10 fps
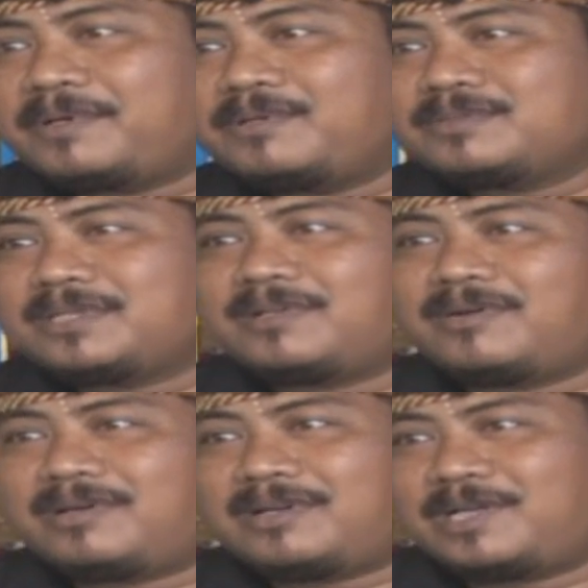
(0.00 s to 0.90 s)
perlu
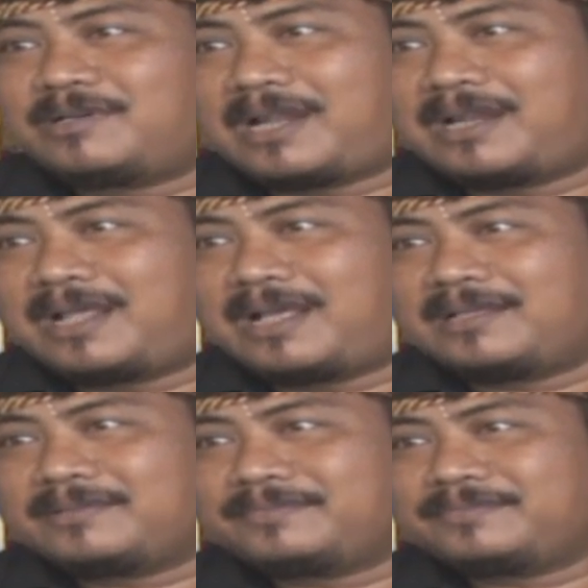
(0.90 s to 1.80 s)
senor ada tanda
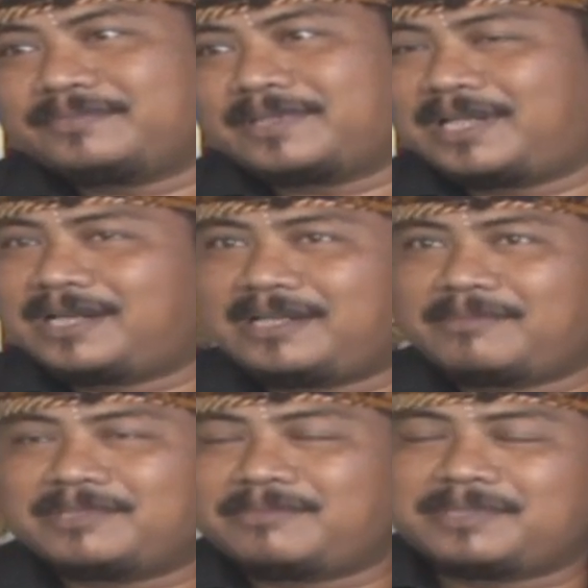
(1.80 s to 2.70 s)
akhirnya dia
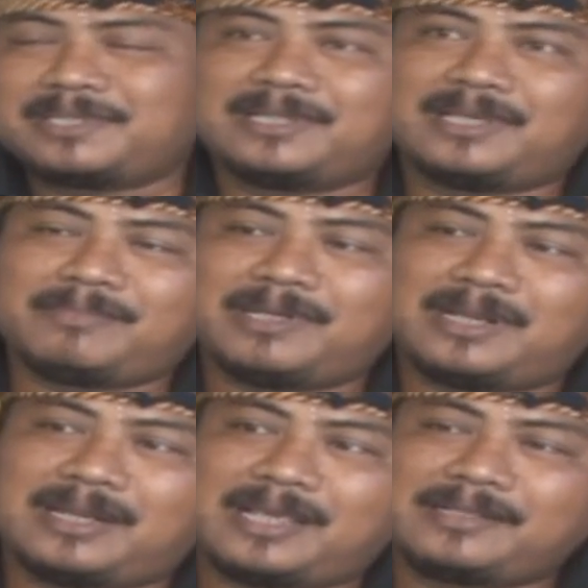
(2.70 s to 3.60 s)
bisik-bisik dengan
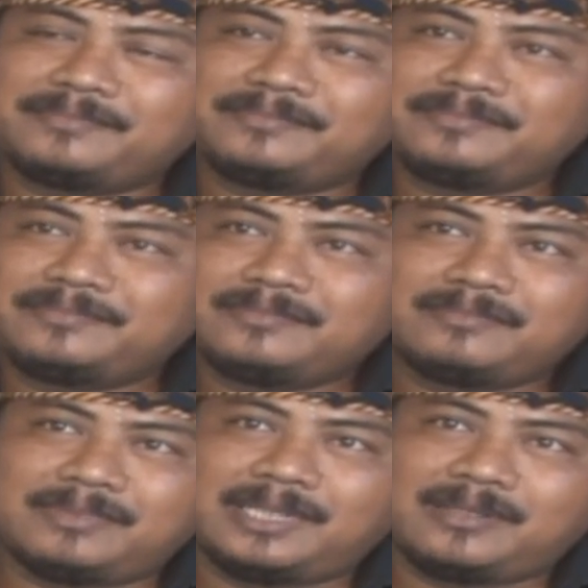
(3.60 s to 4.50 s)
bidalang
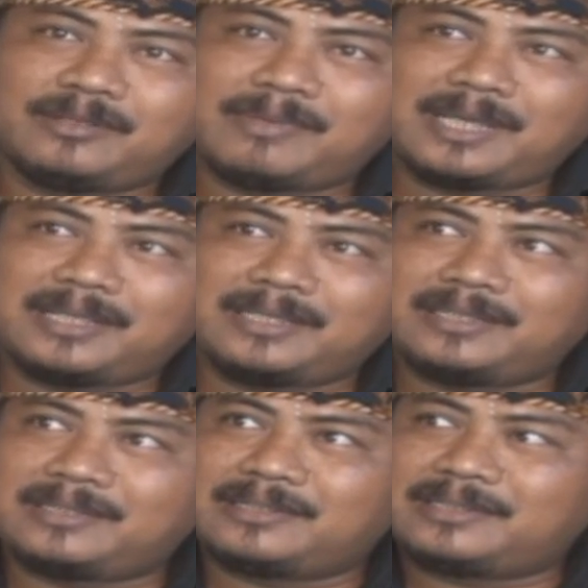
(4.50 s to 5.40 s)
di coba
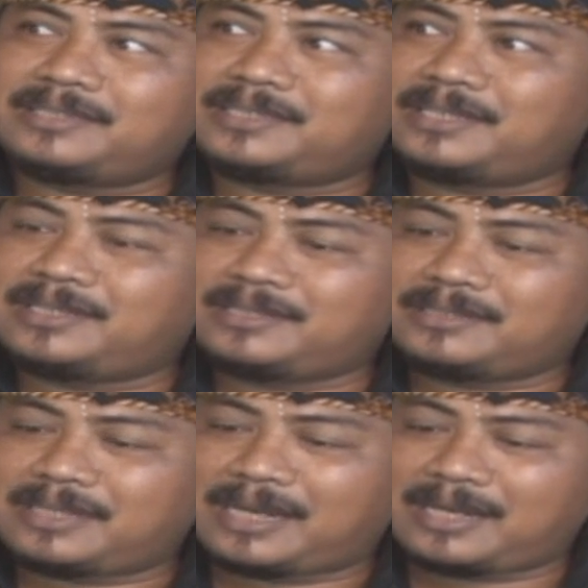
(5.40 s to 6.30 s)
isinin
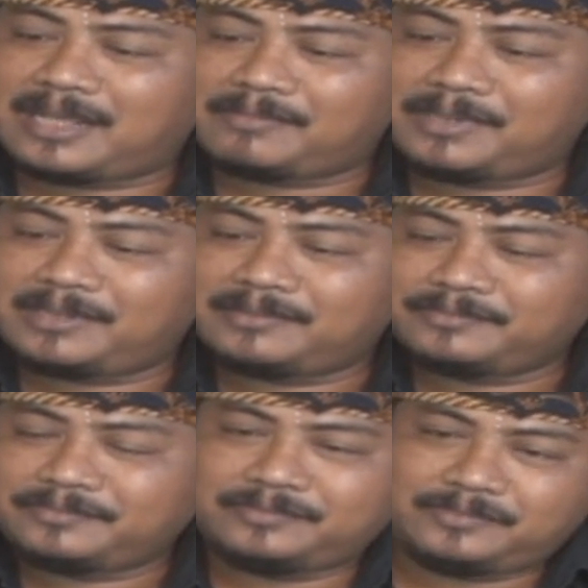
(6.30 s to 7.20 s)
tanda di
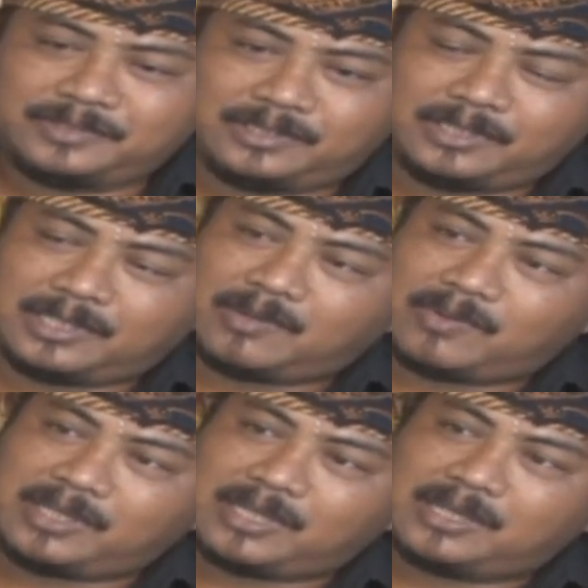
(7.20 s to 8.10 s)
ketika
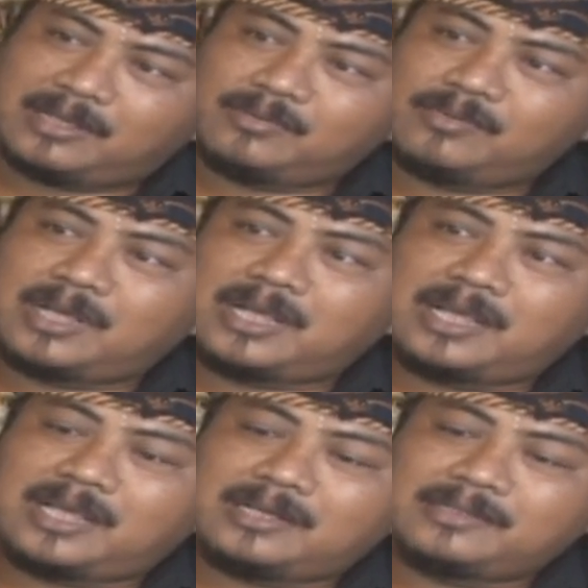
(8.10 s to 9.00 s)
wayang
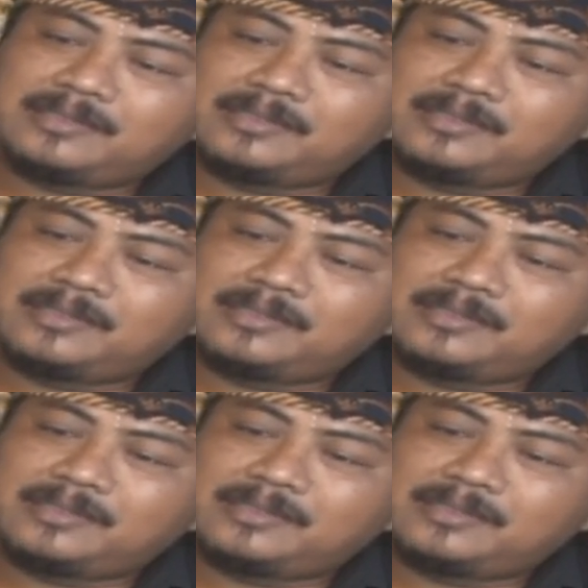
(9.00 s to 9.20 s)
keluar